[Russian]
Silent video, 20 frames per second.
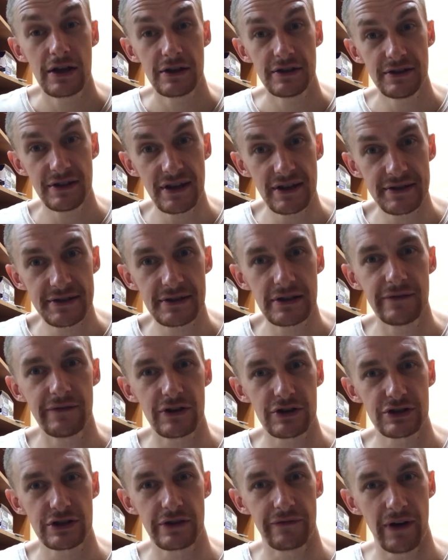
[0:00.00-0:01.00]
есть ли
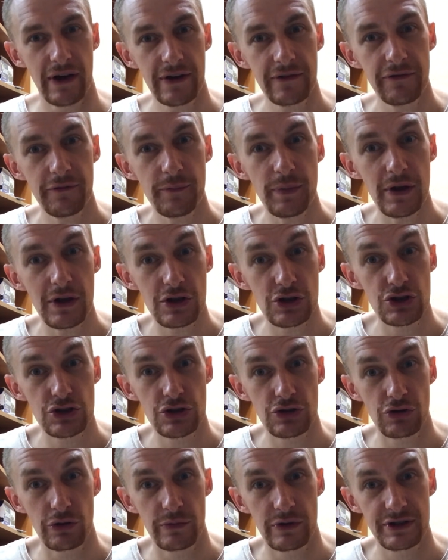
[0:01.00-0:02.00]
ваш товар в
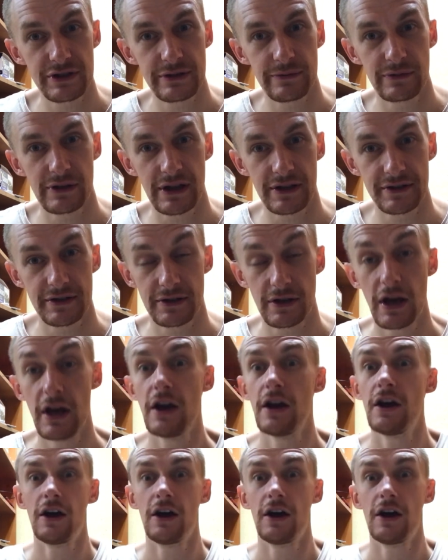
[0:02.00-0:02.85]
перечне номер 17?